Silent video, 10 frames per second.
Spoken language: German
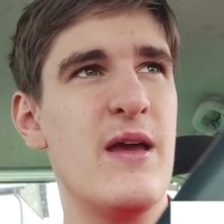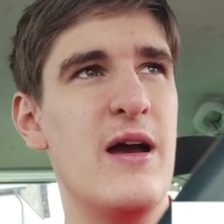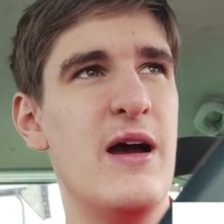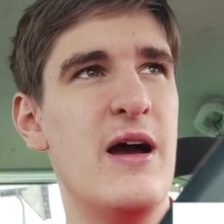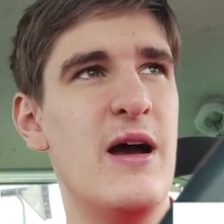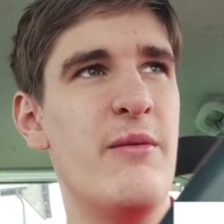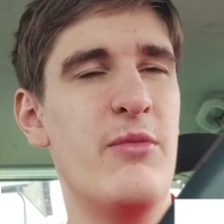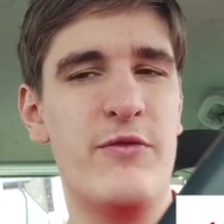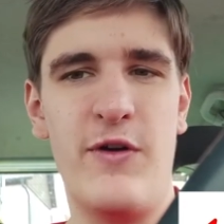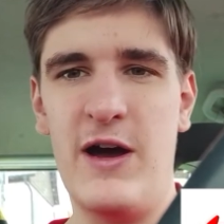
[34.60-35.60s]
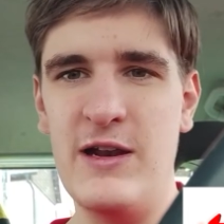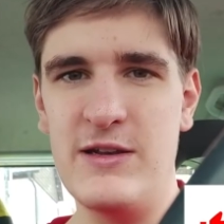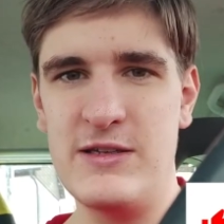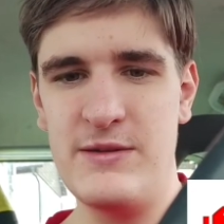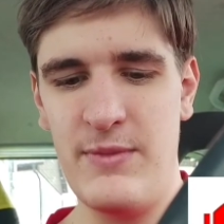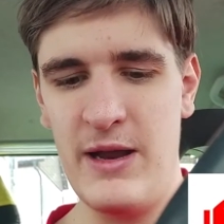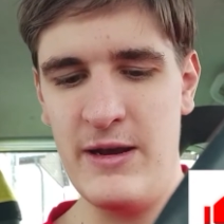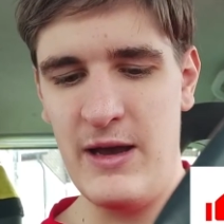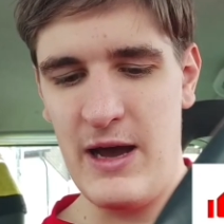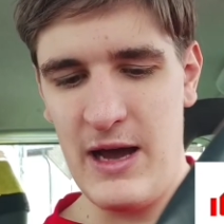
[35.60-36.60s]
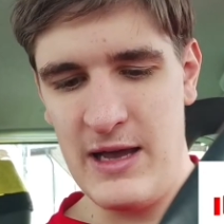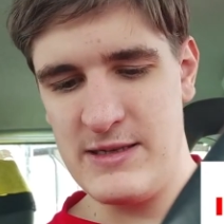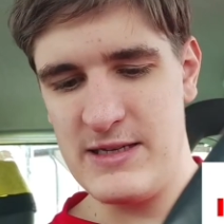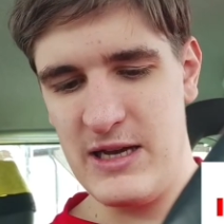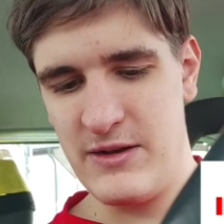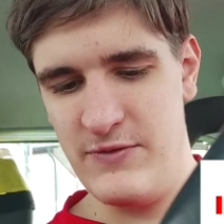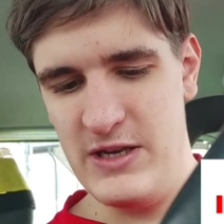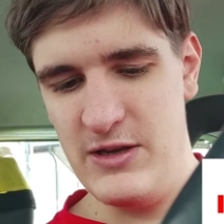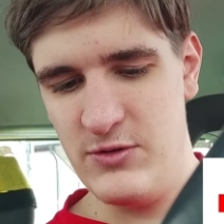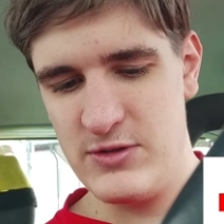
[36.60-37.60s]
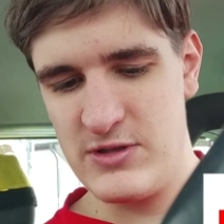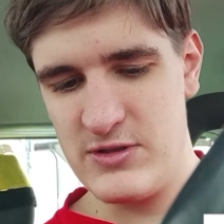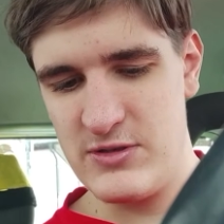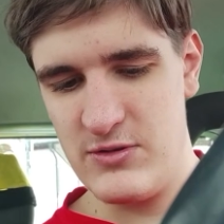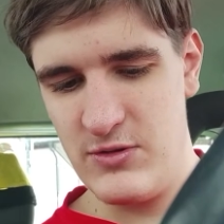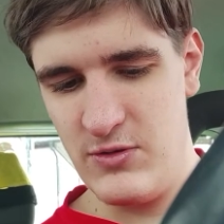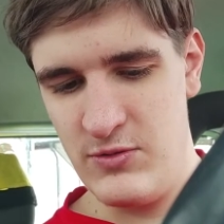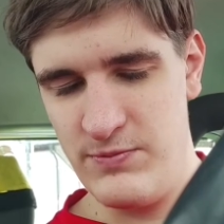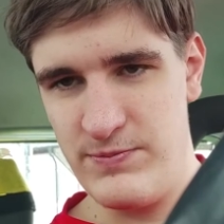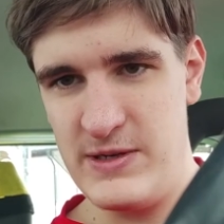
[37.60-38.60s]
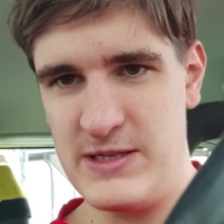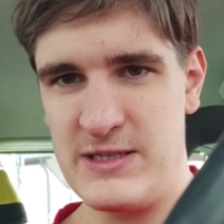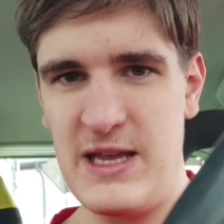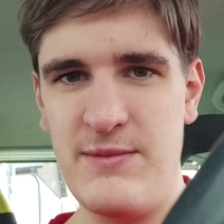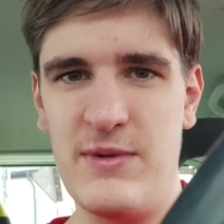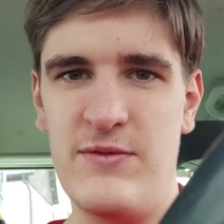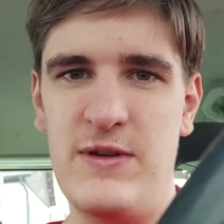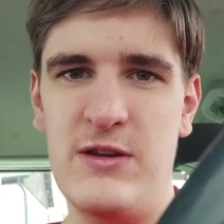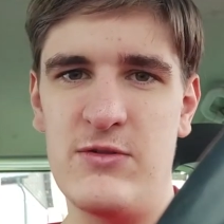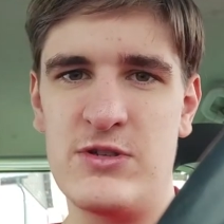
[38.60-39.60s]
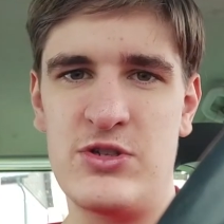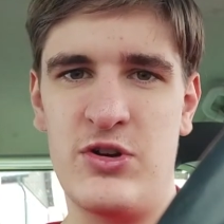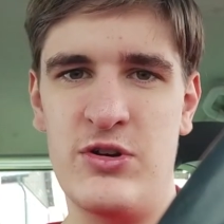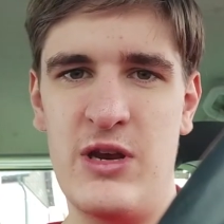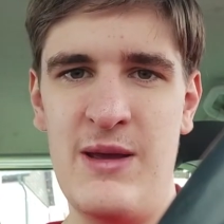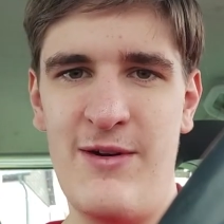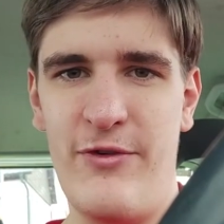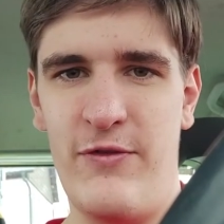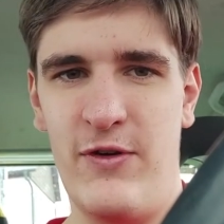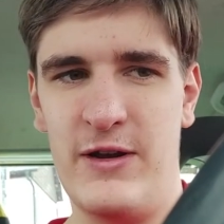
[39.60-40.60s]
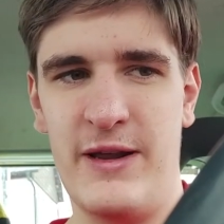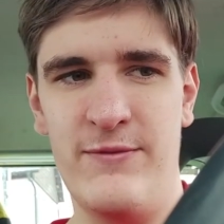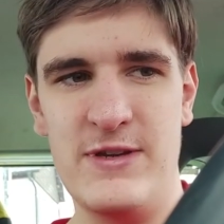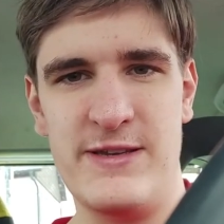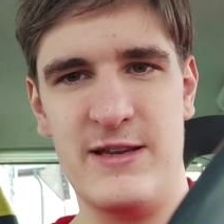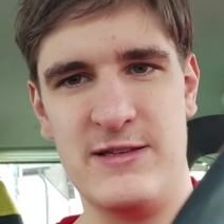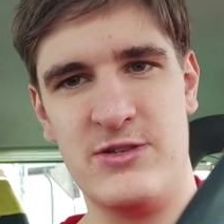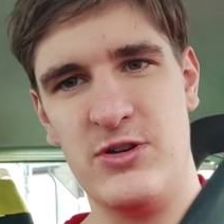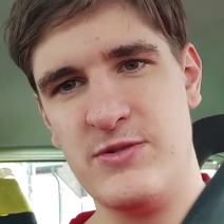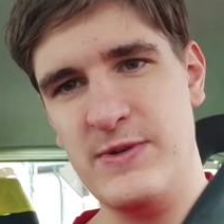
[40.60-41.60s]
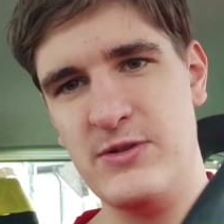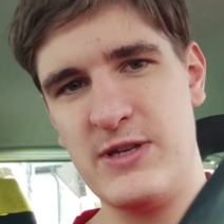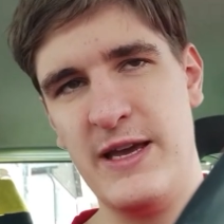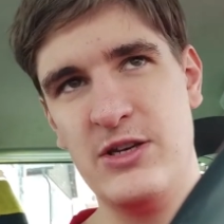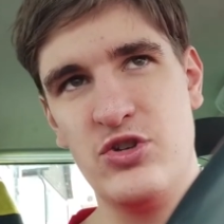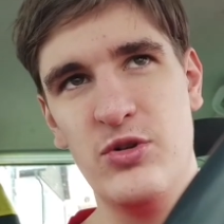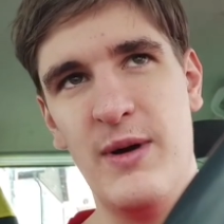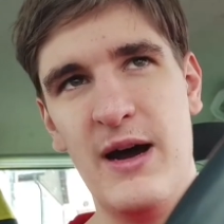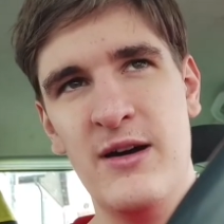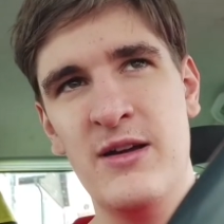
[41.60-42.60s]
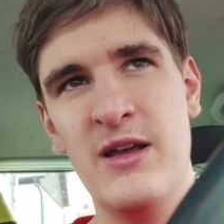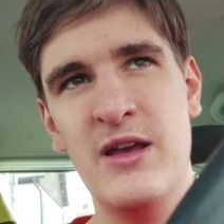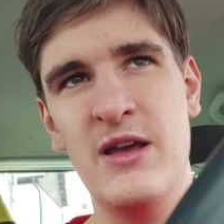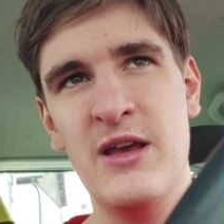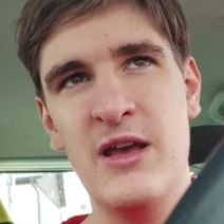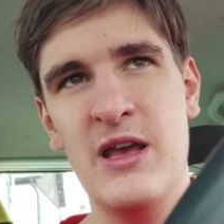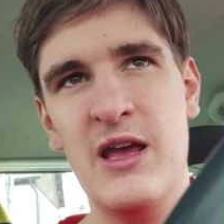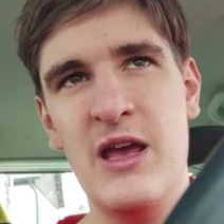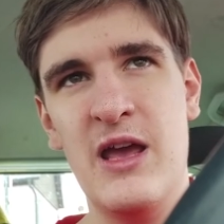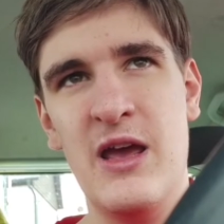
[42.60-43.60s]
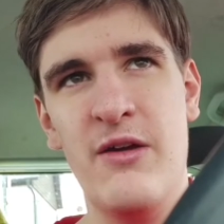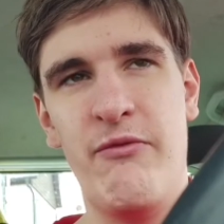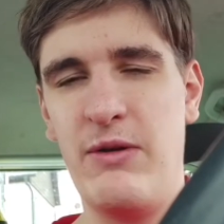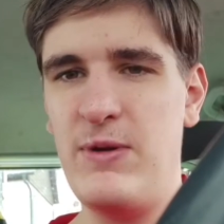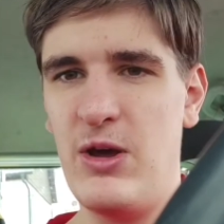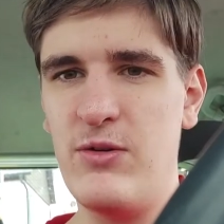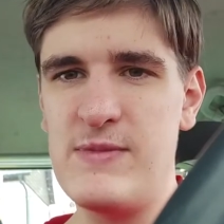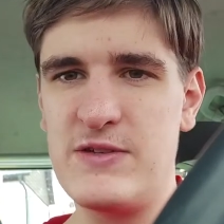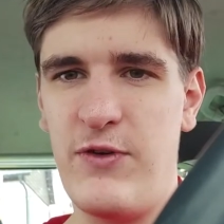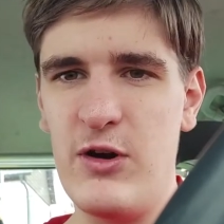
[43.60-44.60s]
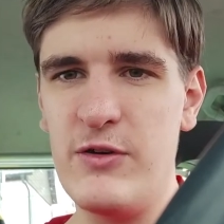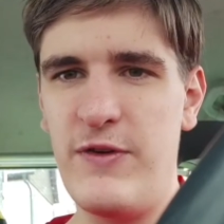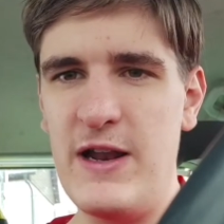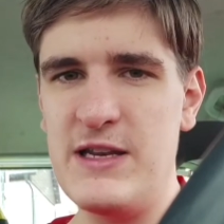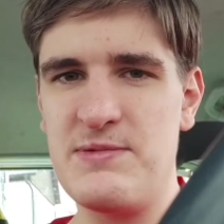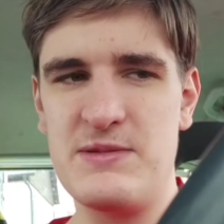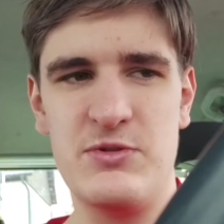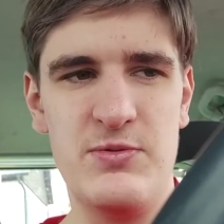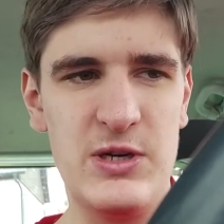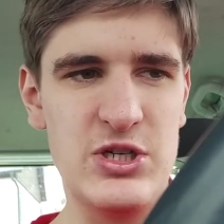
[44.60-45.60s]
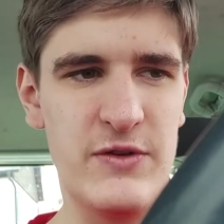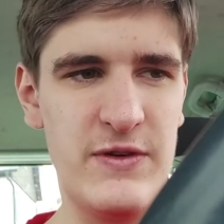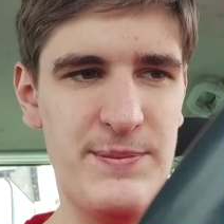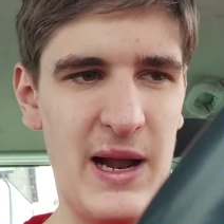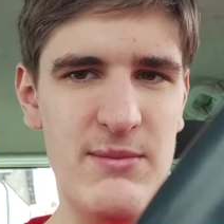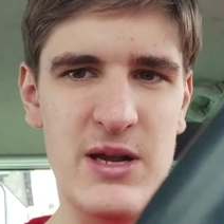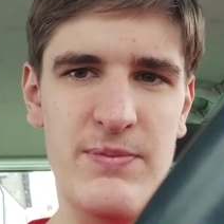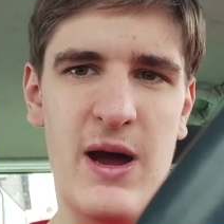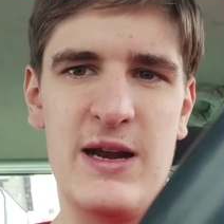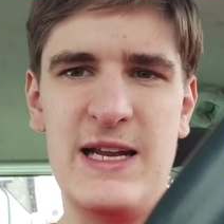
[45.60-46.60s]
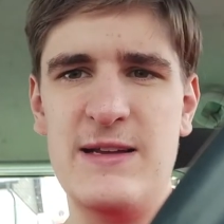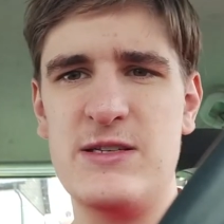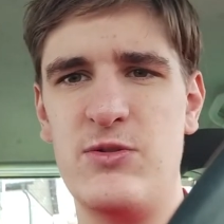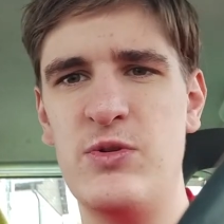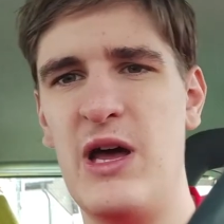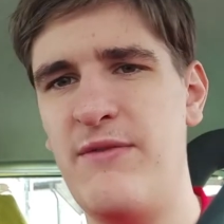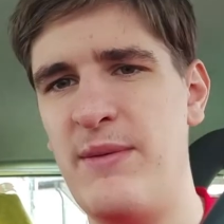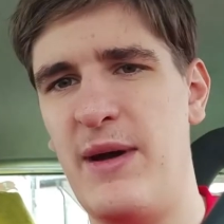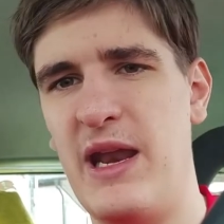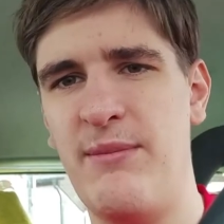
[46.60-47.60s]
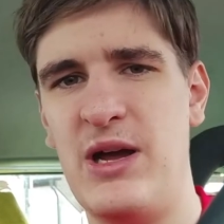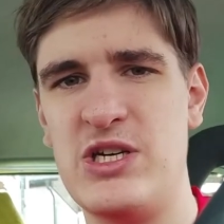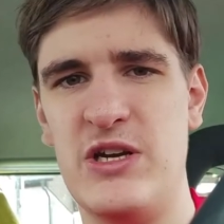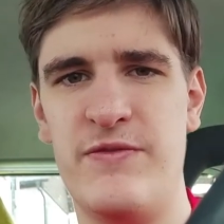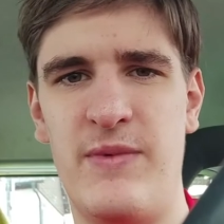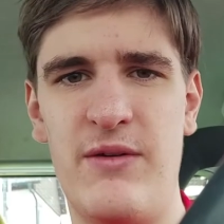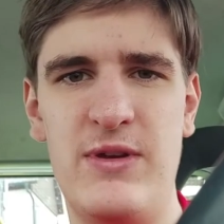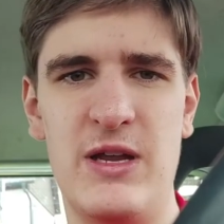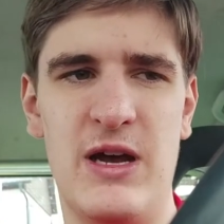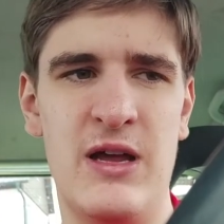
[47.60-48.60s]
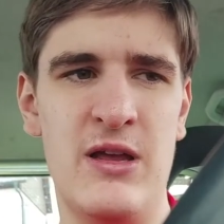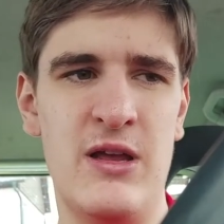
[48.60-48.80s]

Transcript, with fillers: Ähm, und für alle, die meine Ansagen-Videos und diese Statement-Videos schon immer verfolgt haben, wissen, dass ich solche Videos eigentlich nur mache, wenn wieder irgendwas vorgefallen ist, was mich wirklich auf die Palme gebracht hat oder wenn meine Mannschaft mal wieder